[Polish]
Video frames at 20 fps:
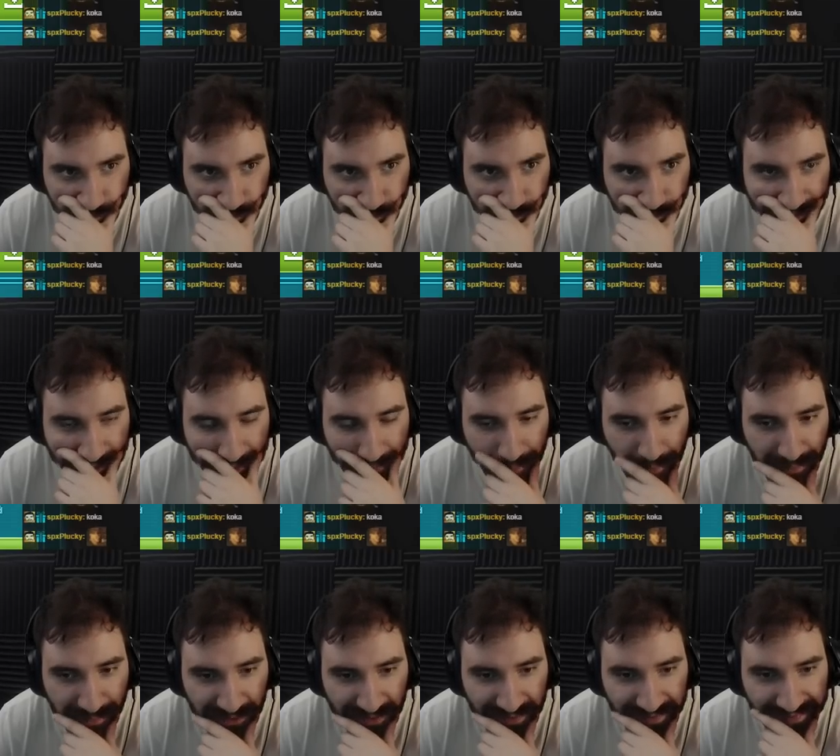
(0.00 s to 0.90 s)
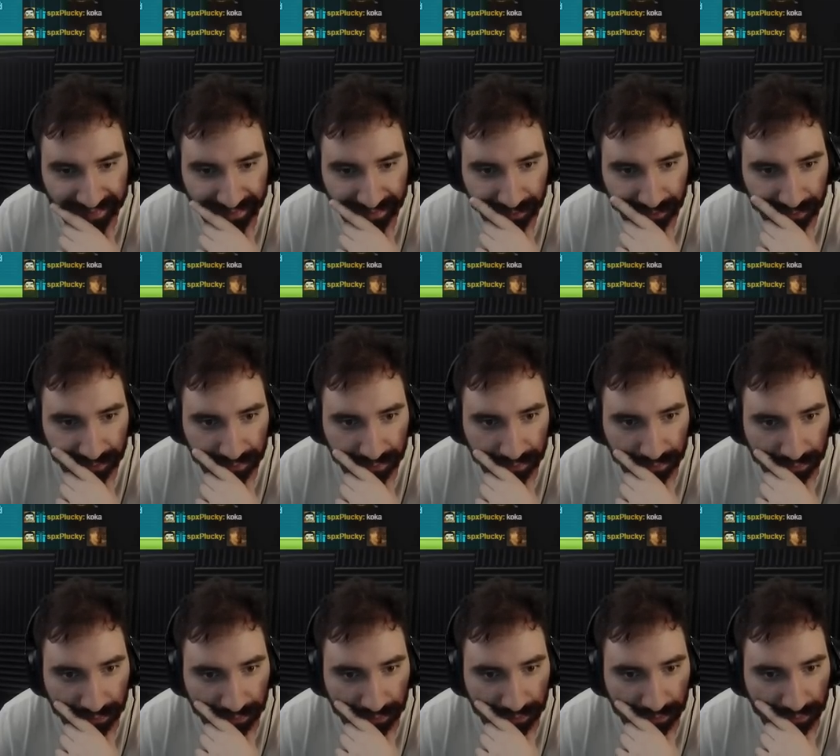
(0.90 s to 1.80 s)
Tak po prostu.
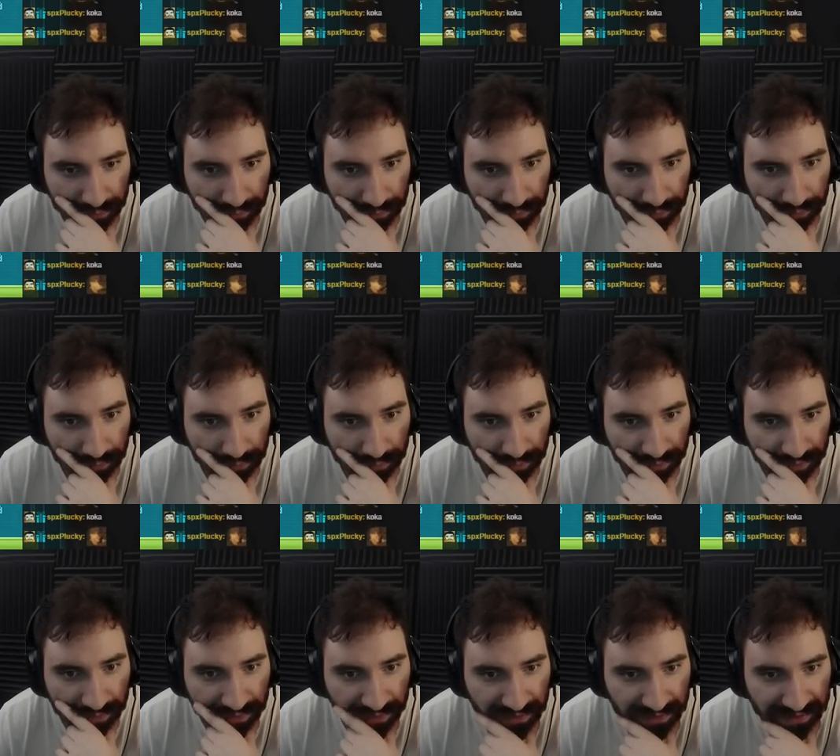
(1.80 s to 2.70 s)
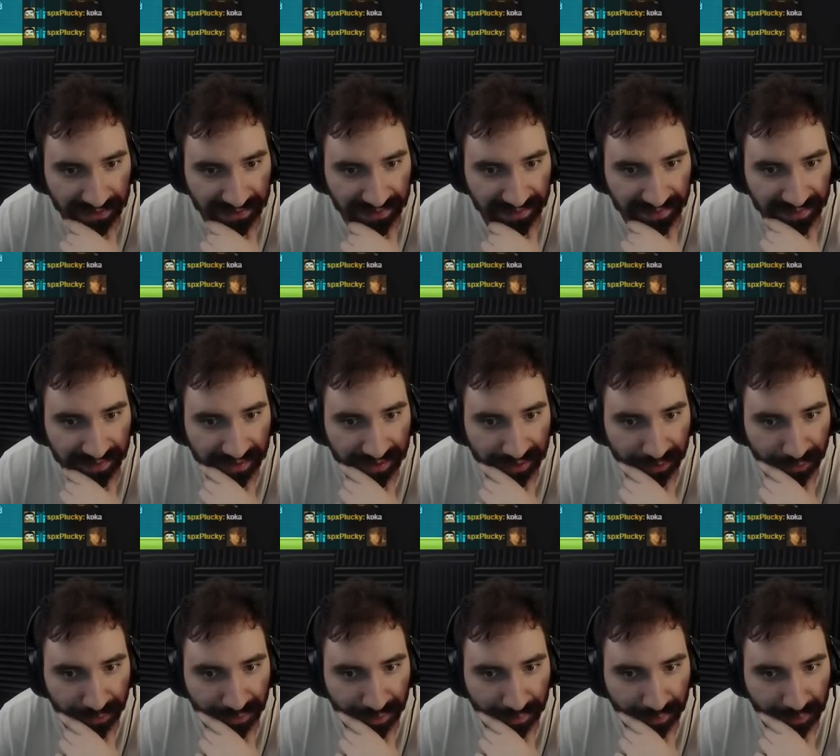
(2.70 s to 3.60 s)
Jazda
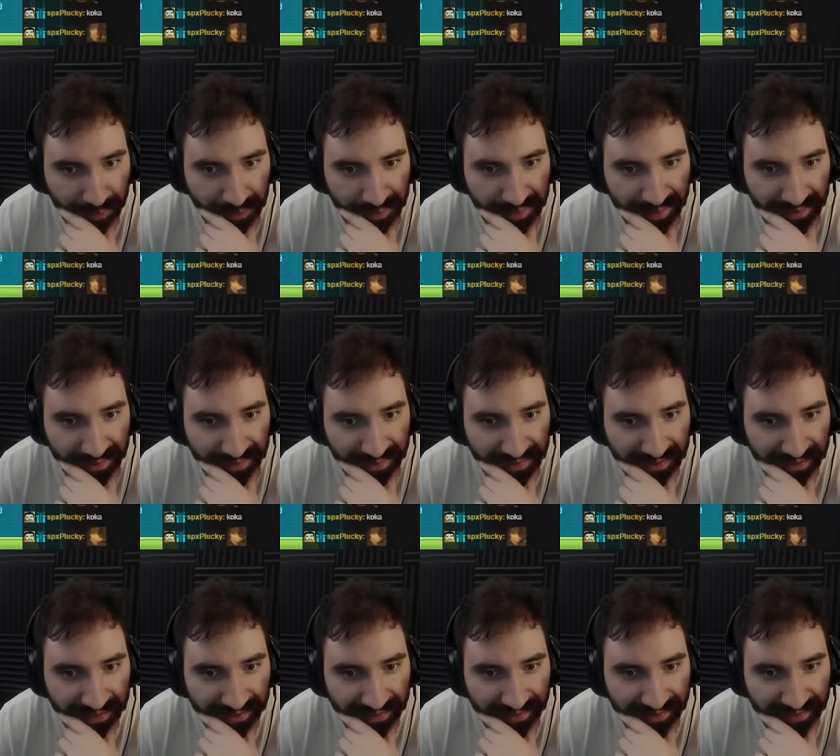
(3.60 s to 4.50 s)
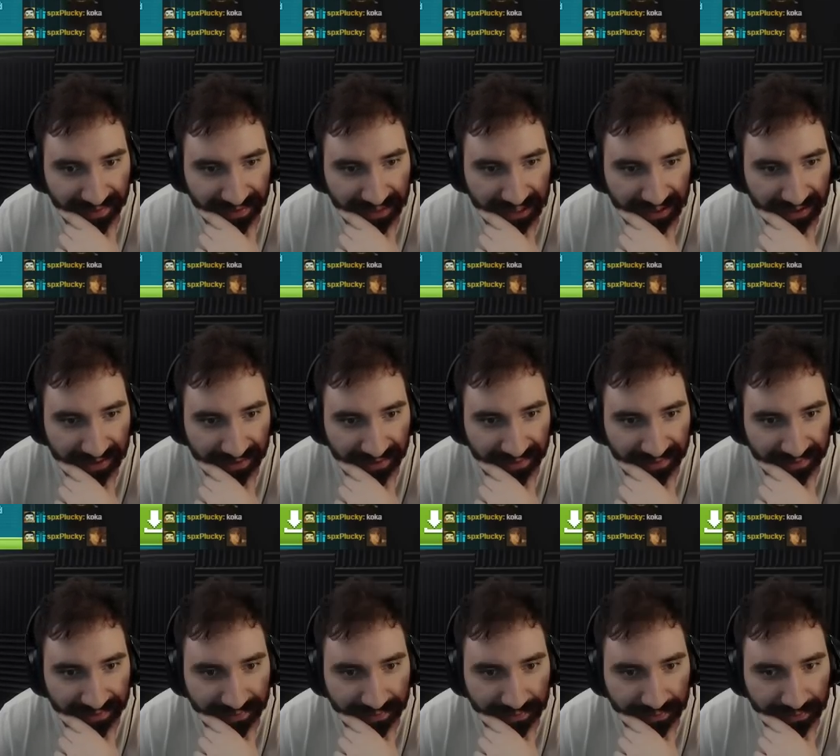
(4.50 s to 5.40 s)
autobusem staje się
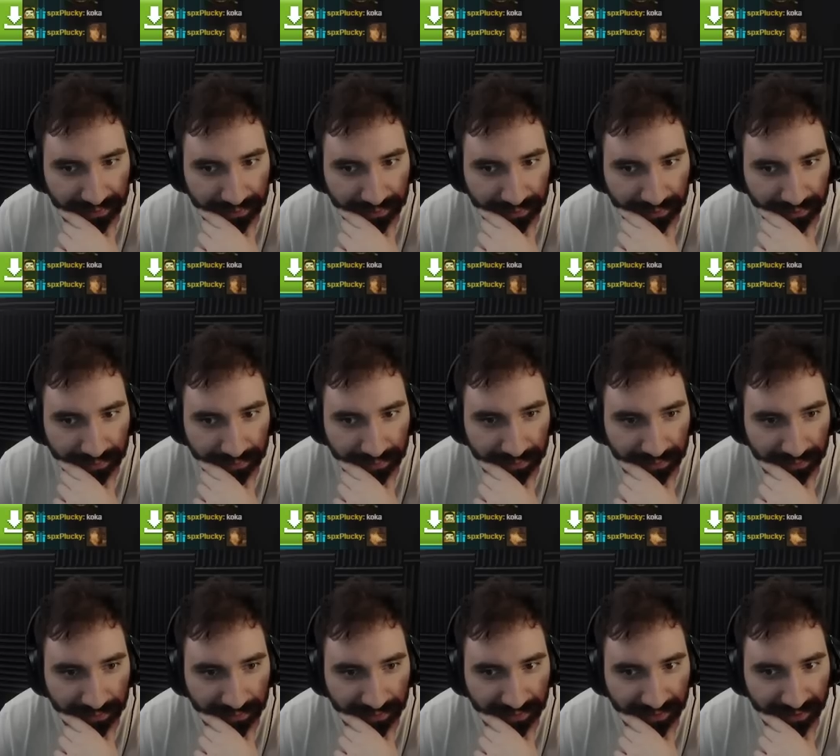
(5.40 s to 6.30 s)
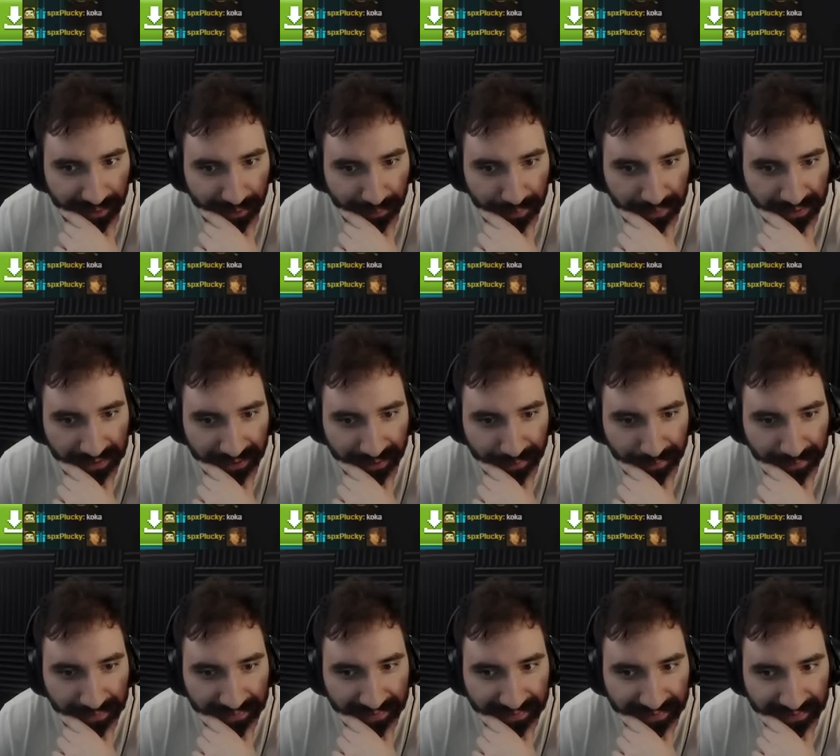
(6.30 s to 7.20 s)
tańsza. To bilet
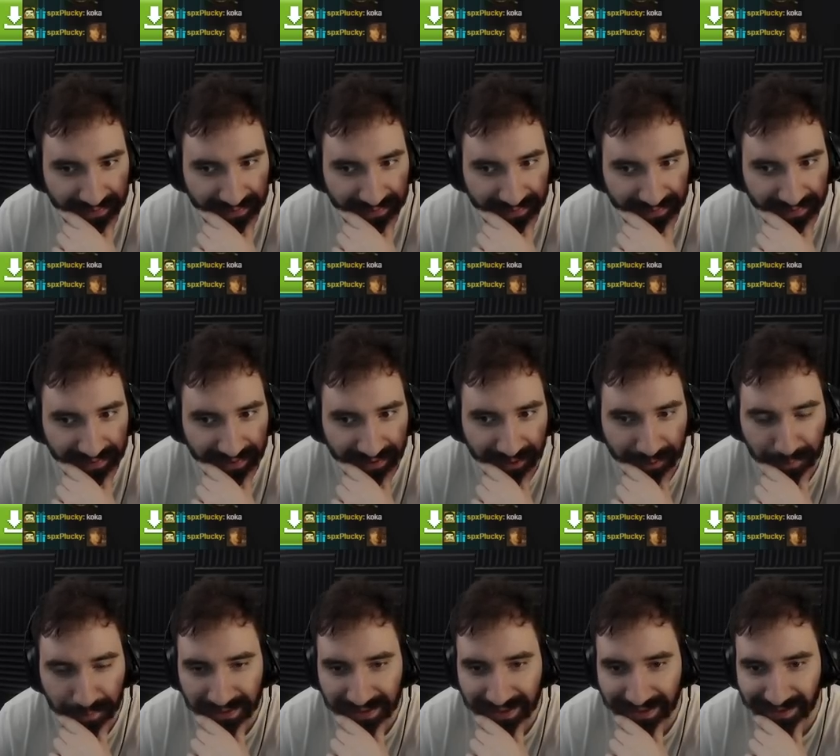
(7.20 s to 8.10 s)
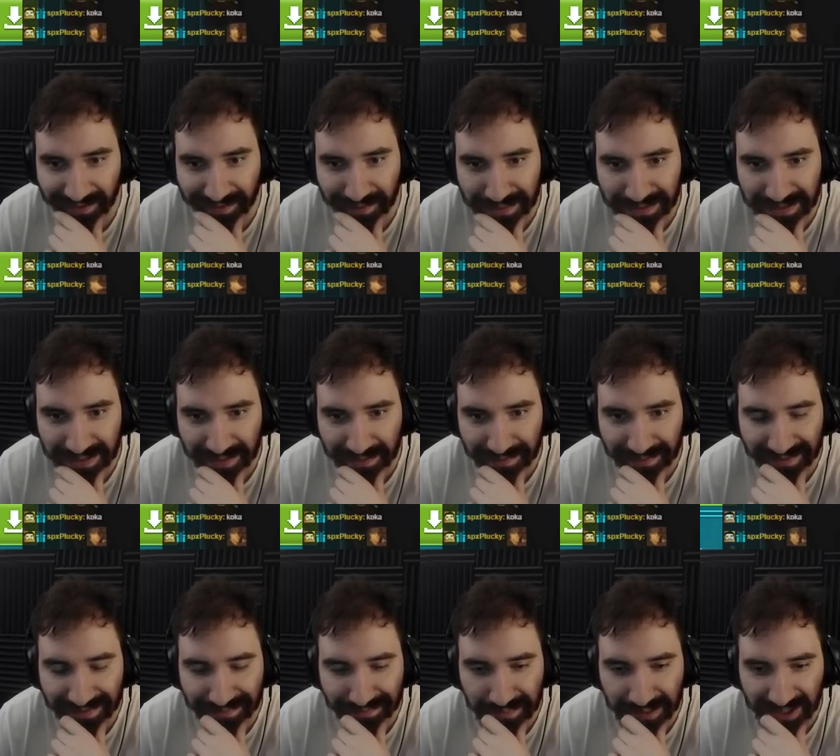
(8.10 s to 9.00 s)
miesięczny. Ale pytanie, czy można
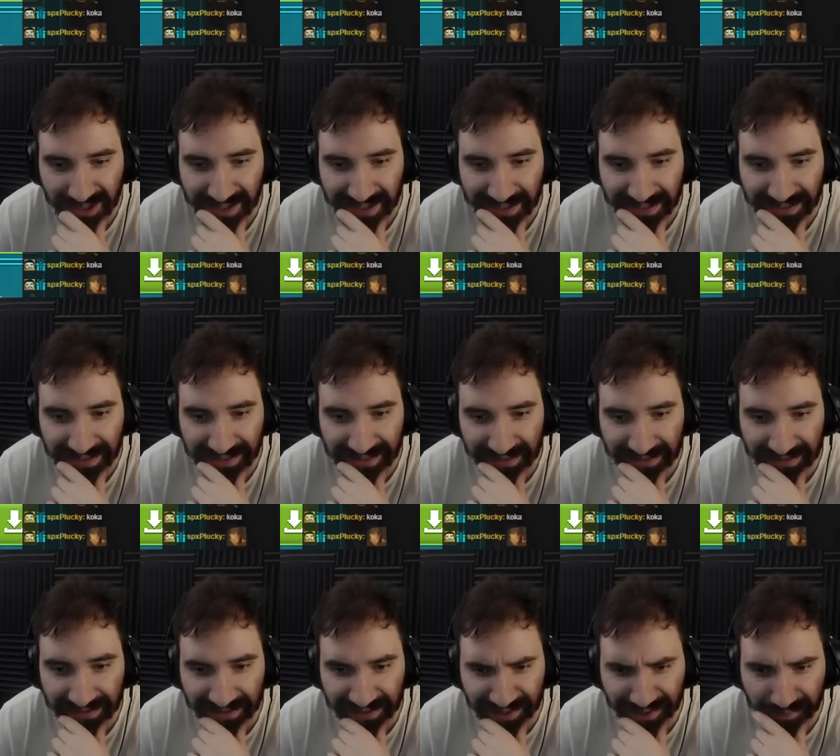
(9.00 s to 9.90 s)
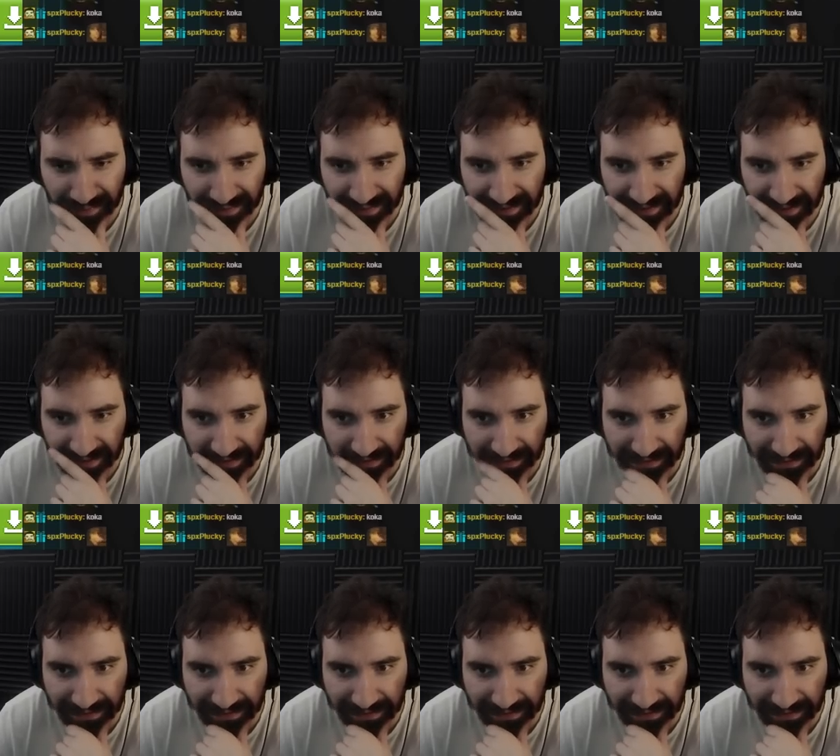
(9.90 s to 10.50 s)
mieć, mieć ich kilka? Chyba tak.